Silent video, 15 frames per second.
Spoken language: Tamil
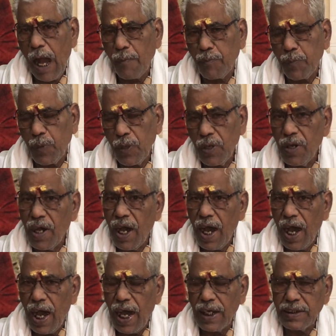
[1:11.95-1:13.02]
அப்போது
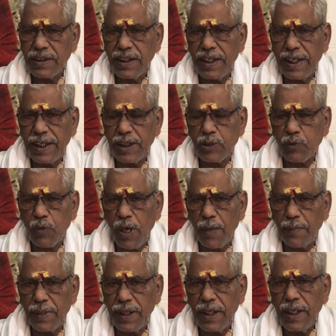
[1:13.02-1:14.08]
ஆஞ்சநேய
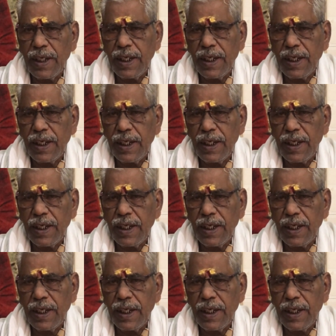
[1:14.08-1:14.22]
சுவாமி